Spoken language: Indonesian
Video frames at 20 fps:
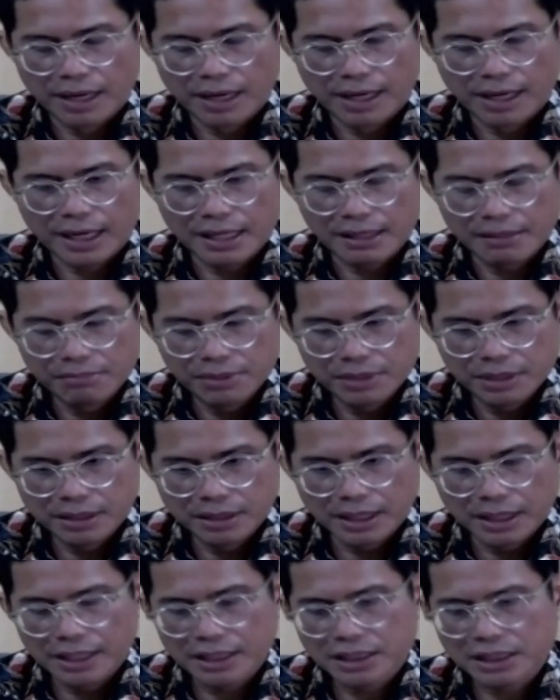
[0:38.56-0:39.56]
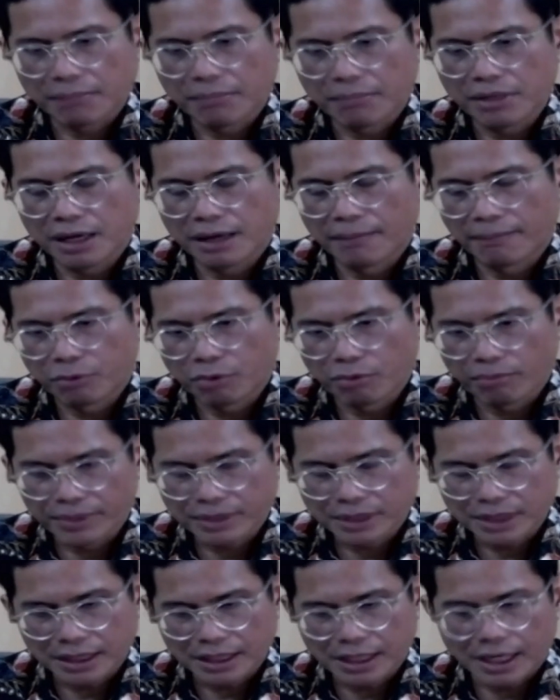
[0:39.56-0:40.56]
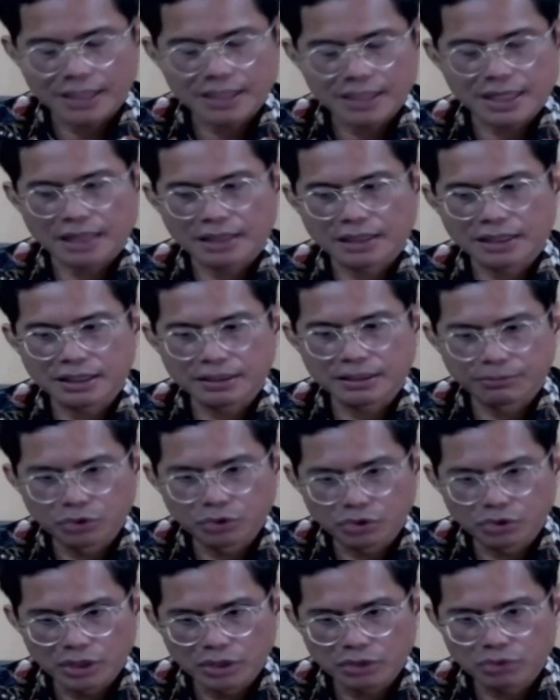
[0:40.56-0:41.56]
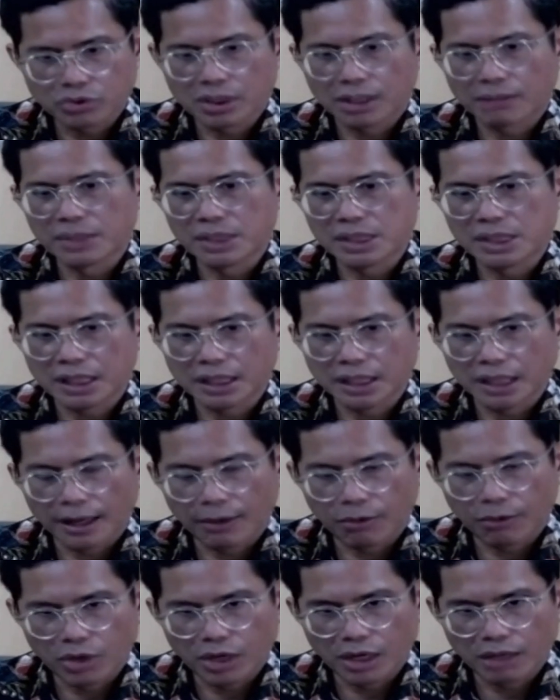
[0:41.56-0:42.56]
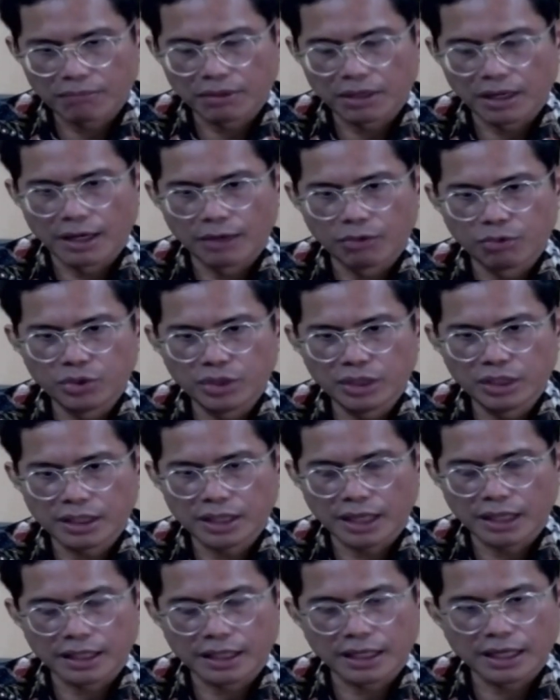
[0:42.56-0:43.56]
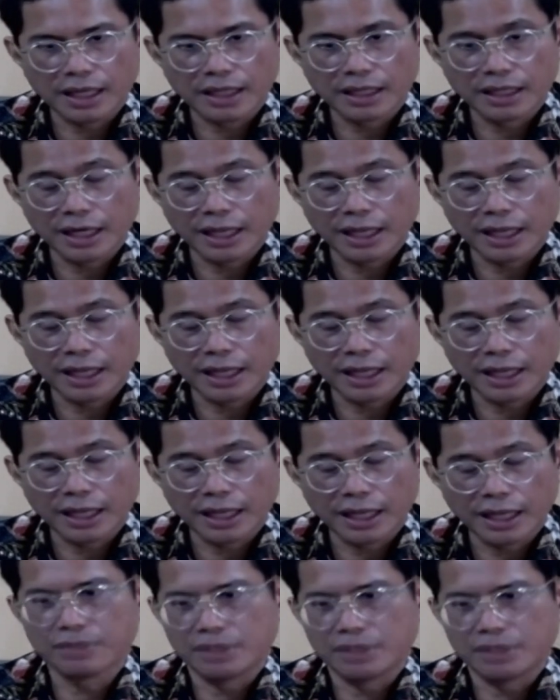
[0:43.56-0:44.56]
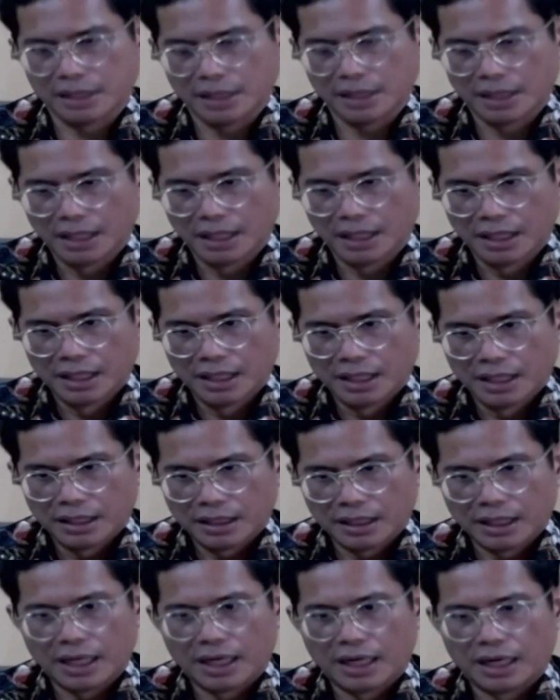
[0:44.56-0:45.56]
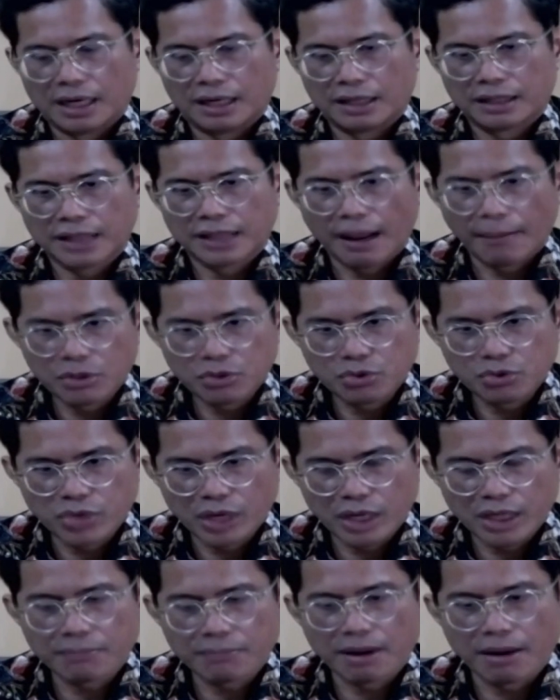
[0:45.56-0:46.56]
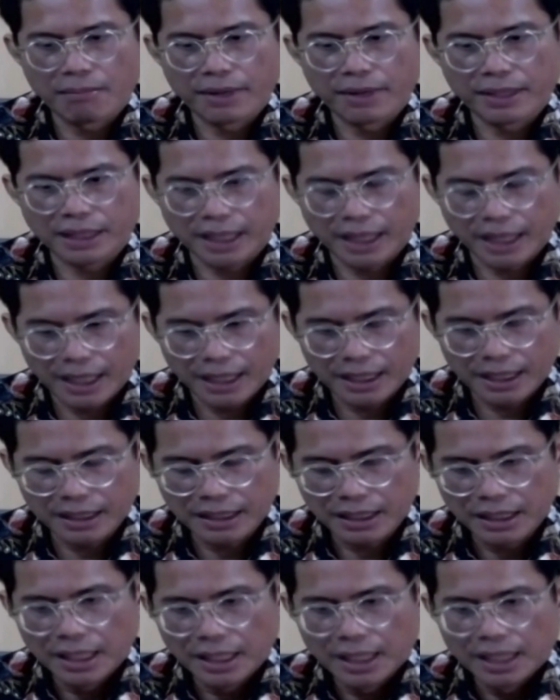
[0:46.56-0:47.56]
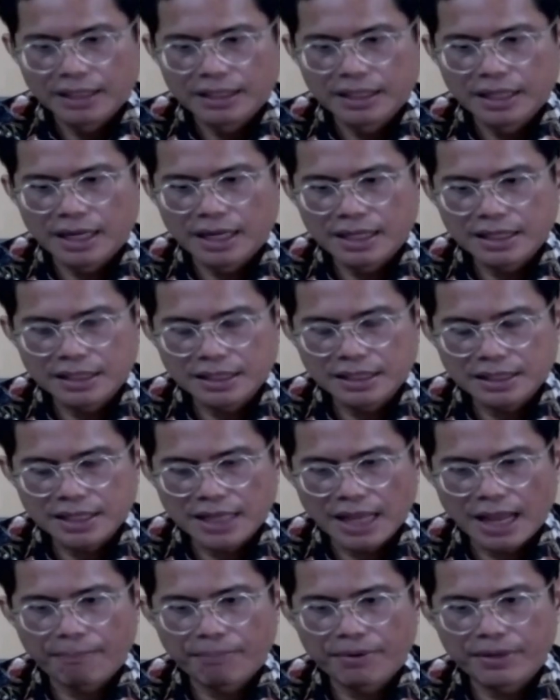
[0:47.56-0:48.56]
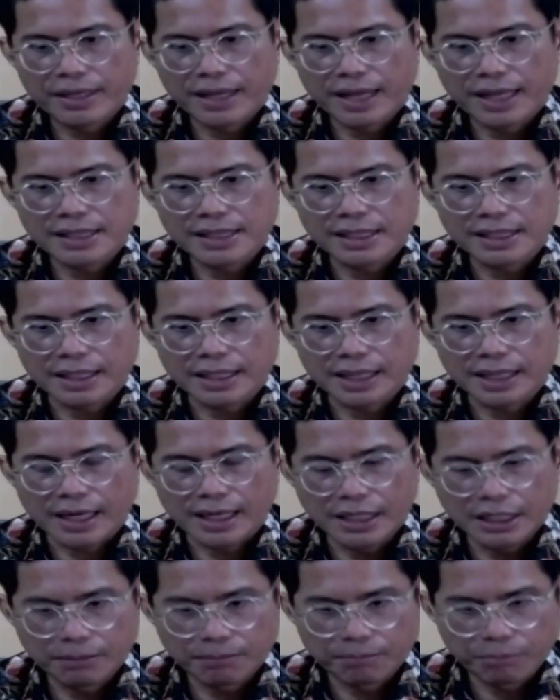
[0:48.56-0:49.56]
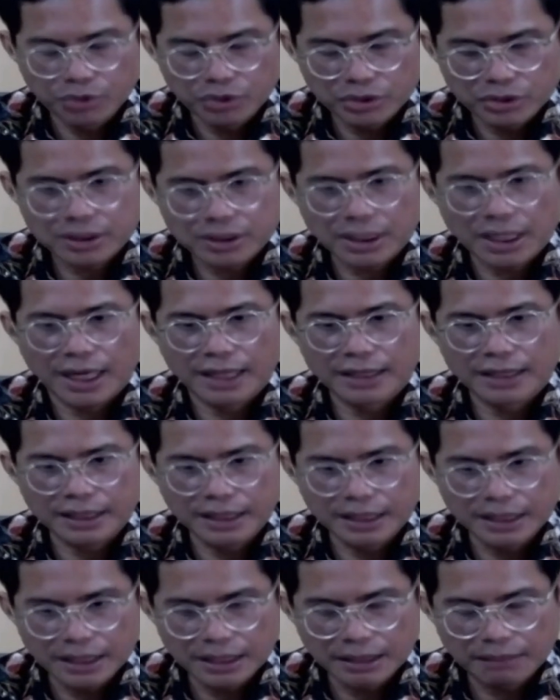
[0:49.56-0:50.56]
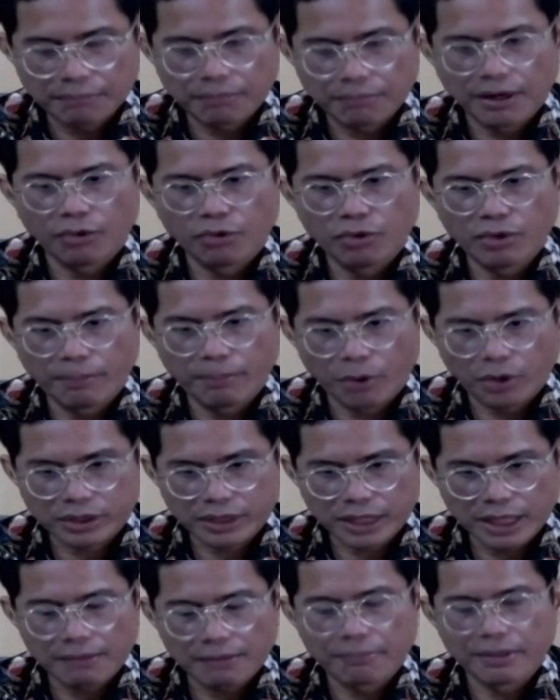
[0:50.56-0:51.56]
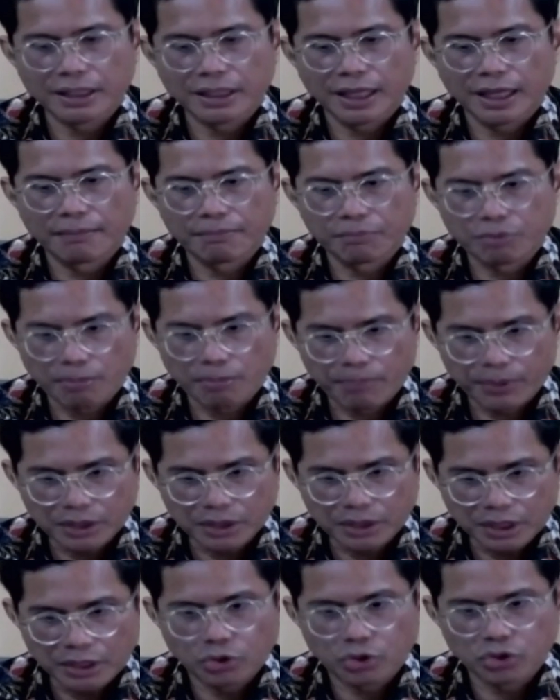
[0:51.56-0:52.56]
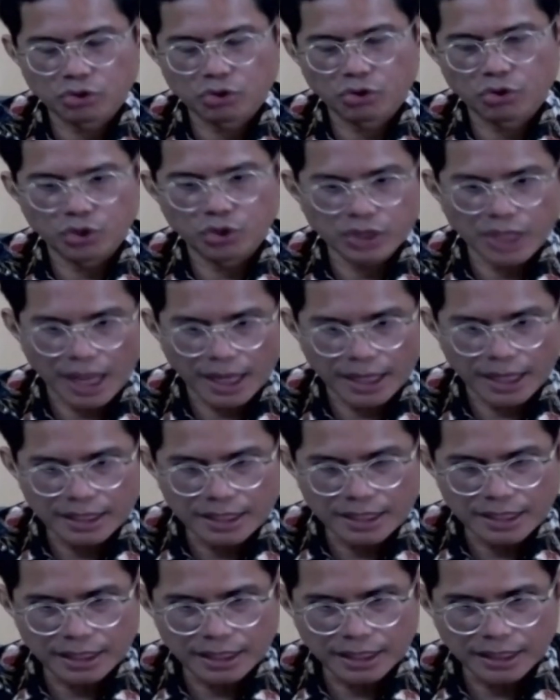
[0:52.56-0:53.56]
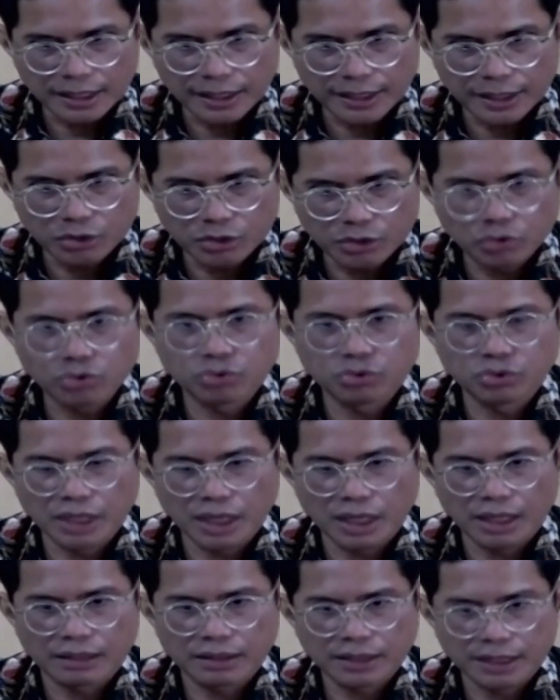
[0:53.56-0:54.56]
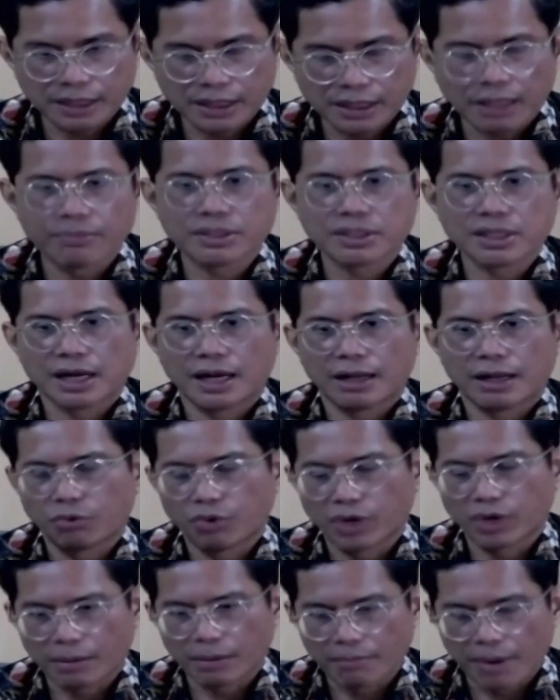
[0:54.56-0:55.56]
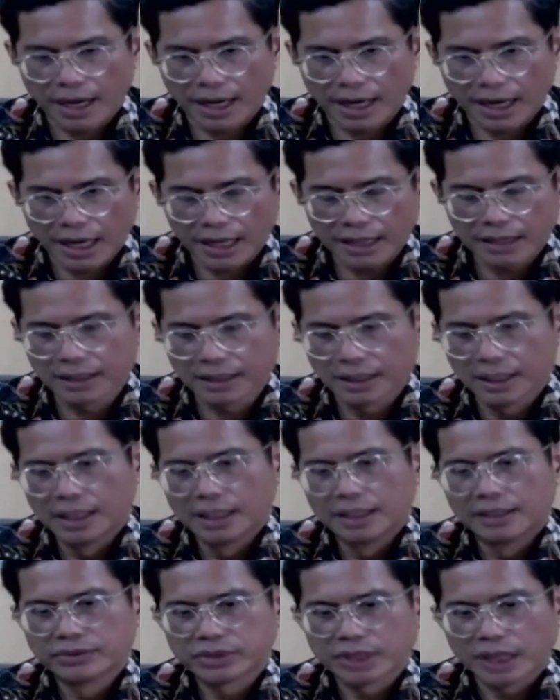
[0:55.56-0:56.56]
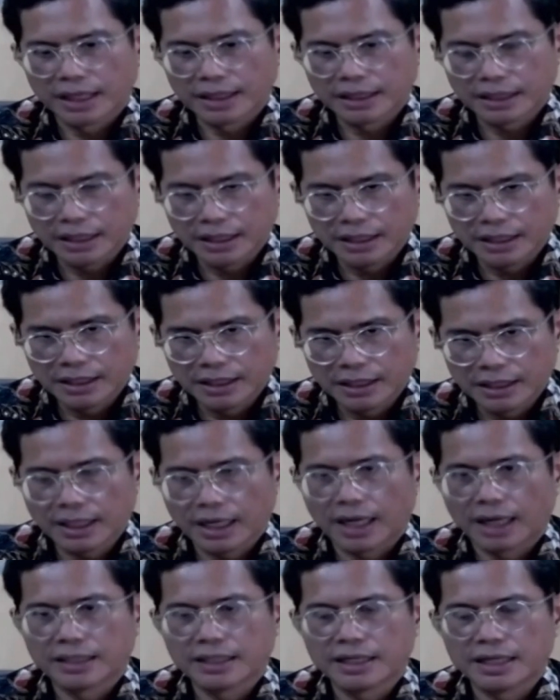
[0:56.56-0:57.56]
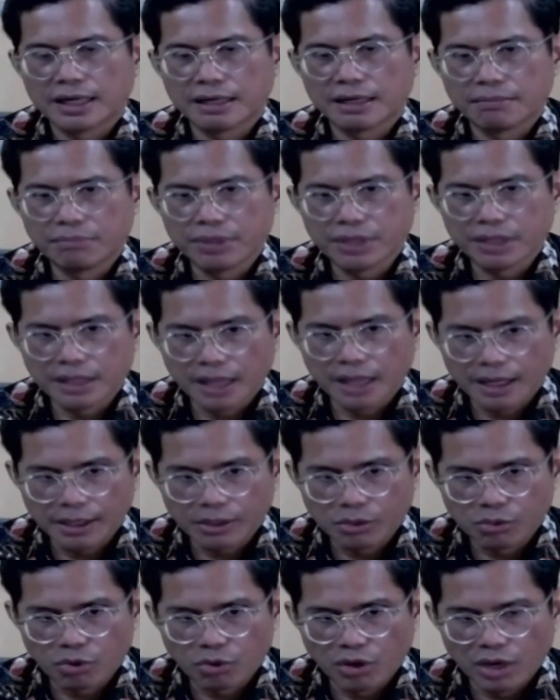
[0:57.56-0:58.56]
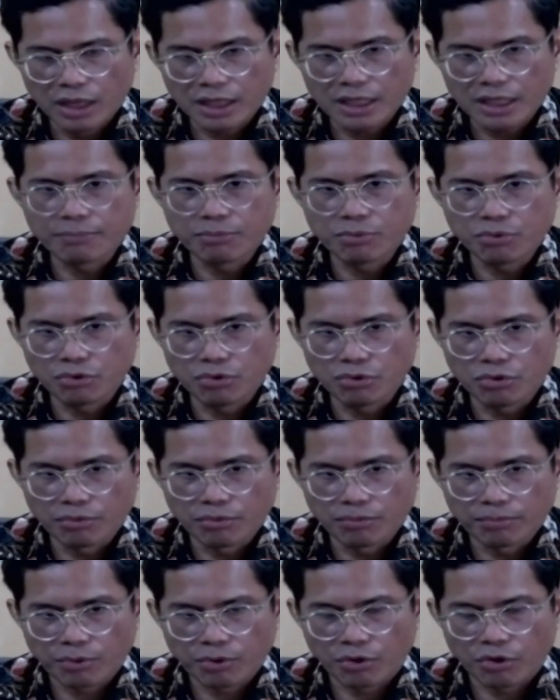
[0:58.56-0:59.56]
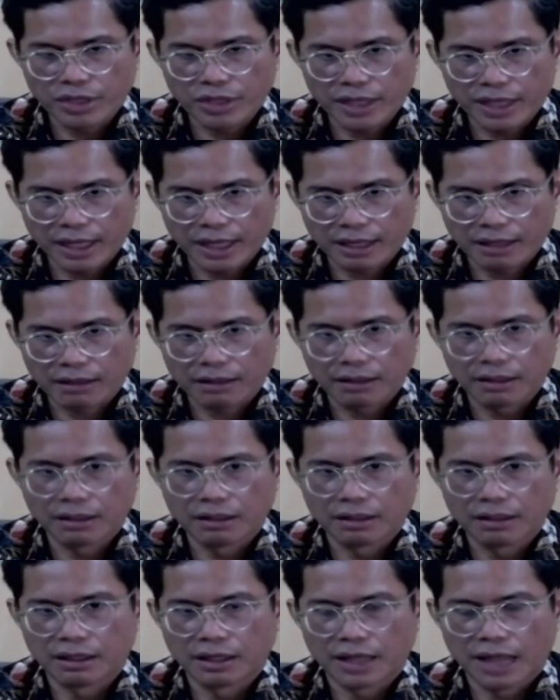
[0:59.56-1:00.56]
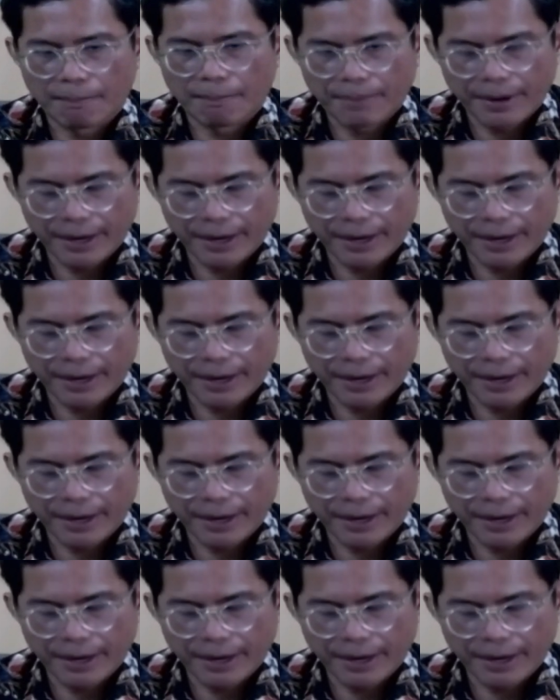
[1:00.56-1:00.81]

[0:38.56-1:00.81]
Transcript: bahkan lebih dari 90% transaksi sebetulnya sudah bisa dilakukan melalui kanal-kanal elektronik kami. Nah, kami juga di Bank BTN dari sisi aplikasi kredit pun saat ini melalui portal btnproperty.co.id itu juga kita bisa lakukan bahkan saat ini ada lebih dari 2.000 proyek eh,